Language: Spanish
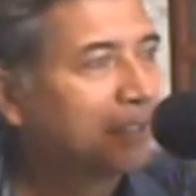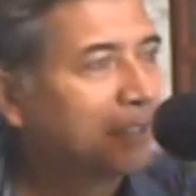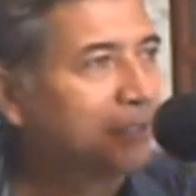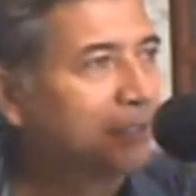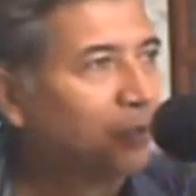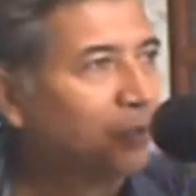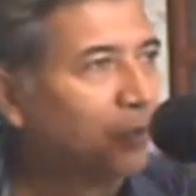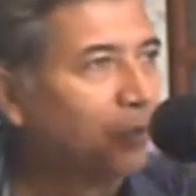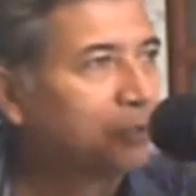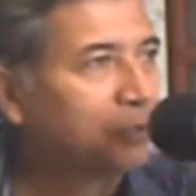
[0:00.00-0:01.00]
y si
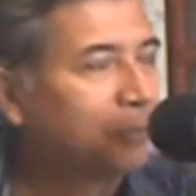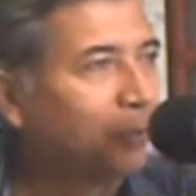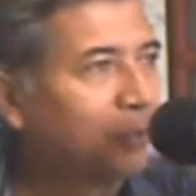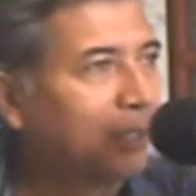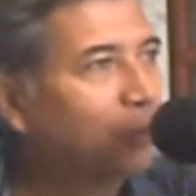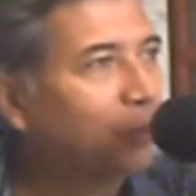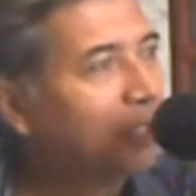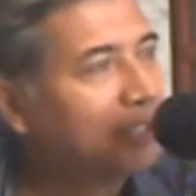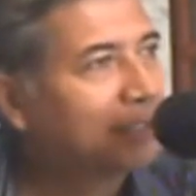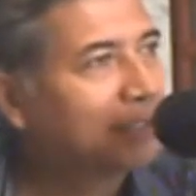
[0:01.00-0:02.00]
no se podía
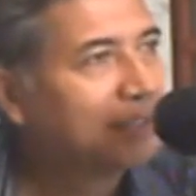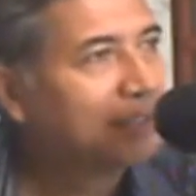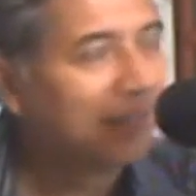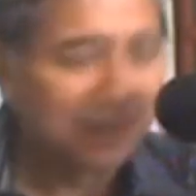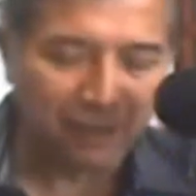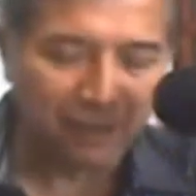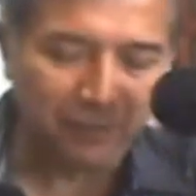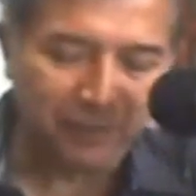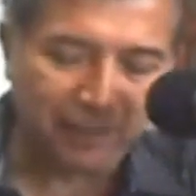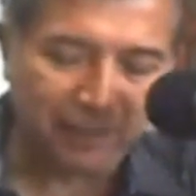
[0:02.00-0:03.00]
huir,
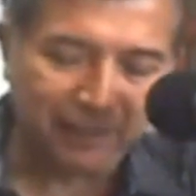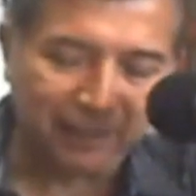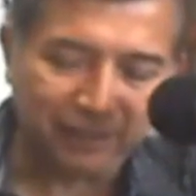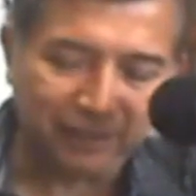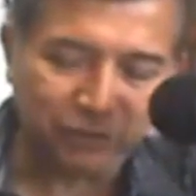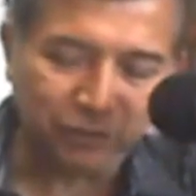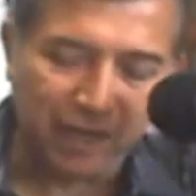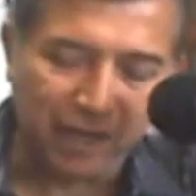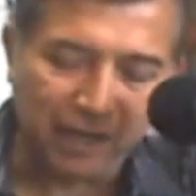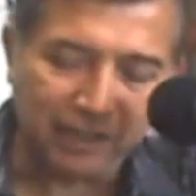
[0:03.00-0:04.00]
había que
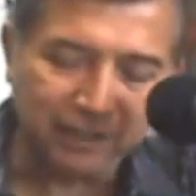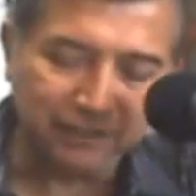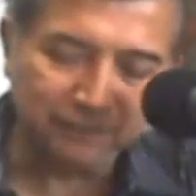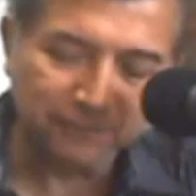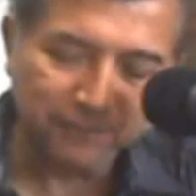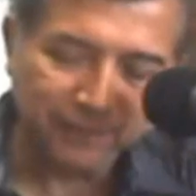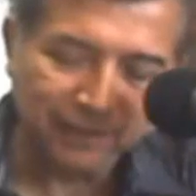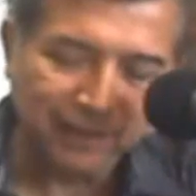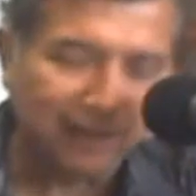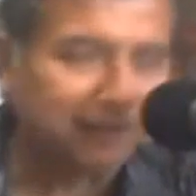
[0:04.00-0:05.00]
reaccionar
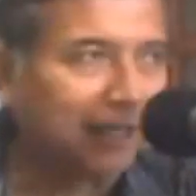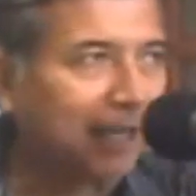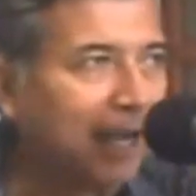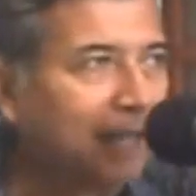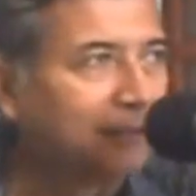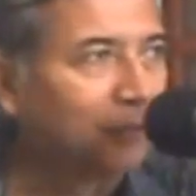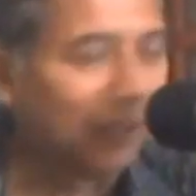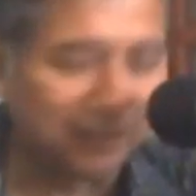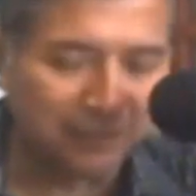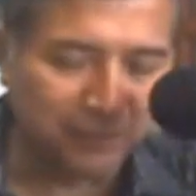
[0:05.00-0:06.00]
atacando al
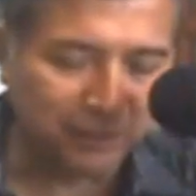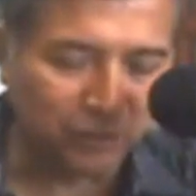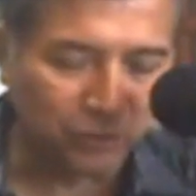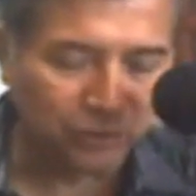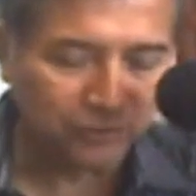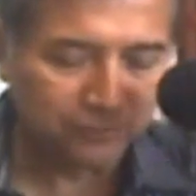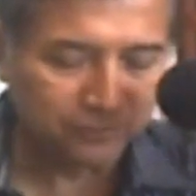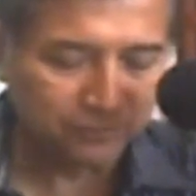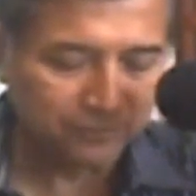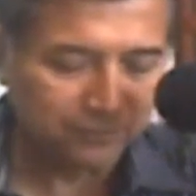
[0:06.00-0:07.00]
enemigo,
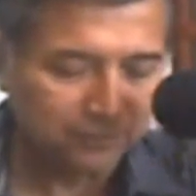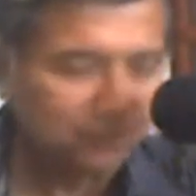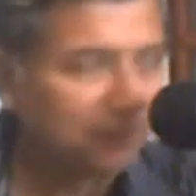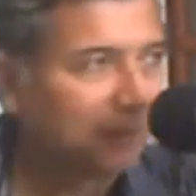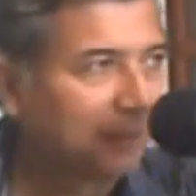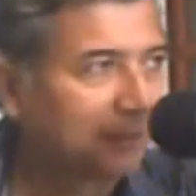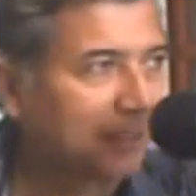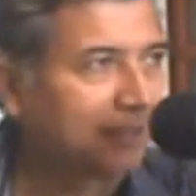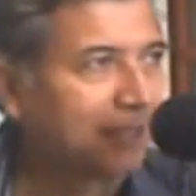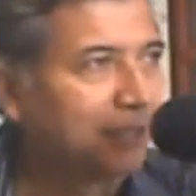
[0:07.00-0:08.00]

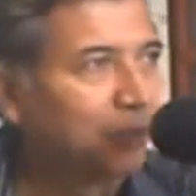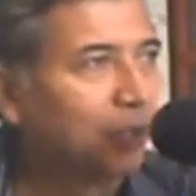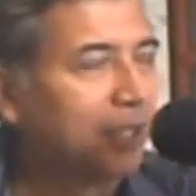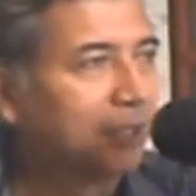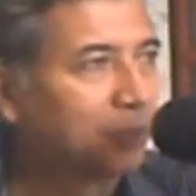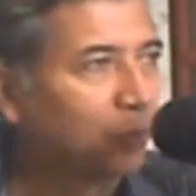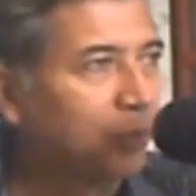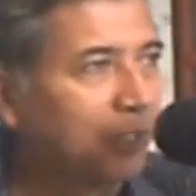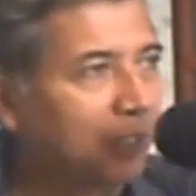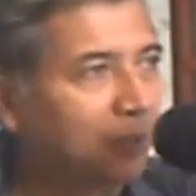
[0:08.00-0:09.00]
tratando de
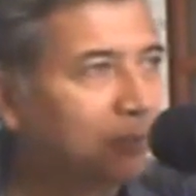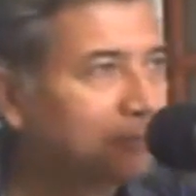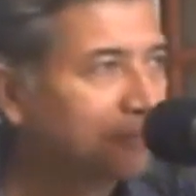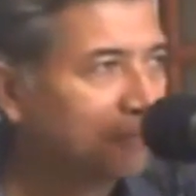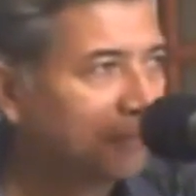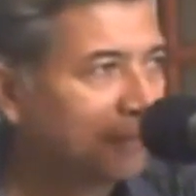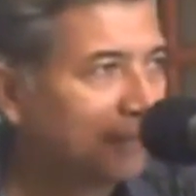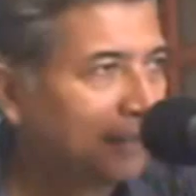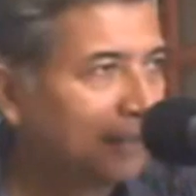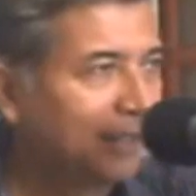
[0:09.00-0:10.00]
destruirlo.
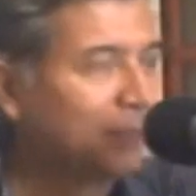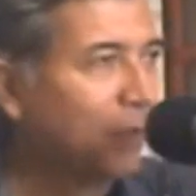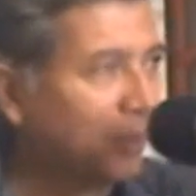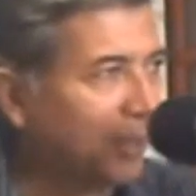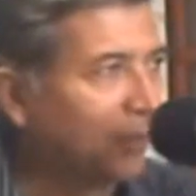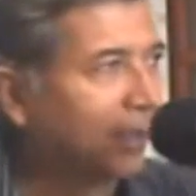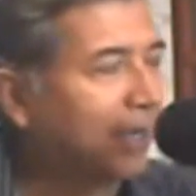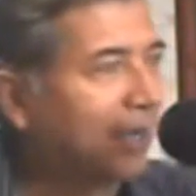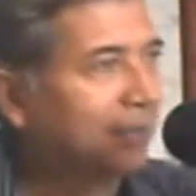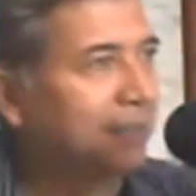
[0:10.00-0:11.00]
Hemos hablado
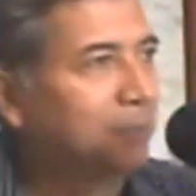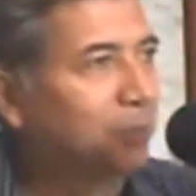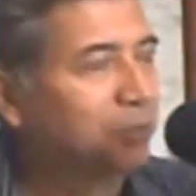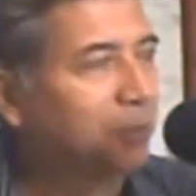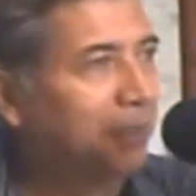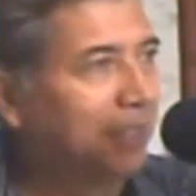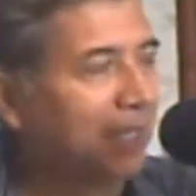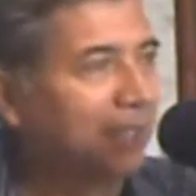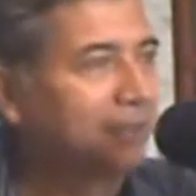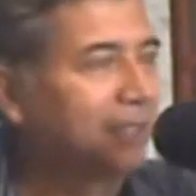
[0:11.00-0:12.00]
acá de
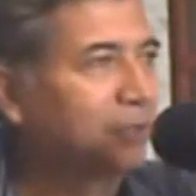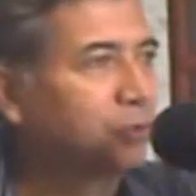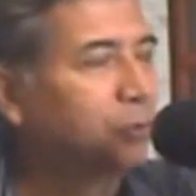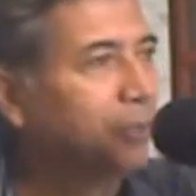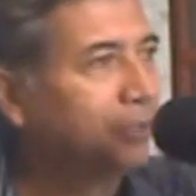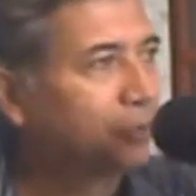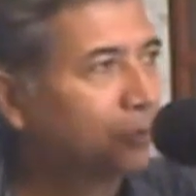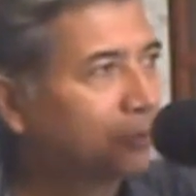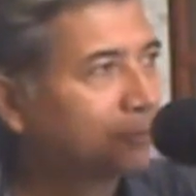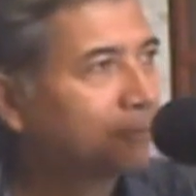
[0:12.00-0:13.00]
posibilidades, ser sumiso,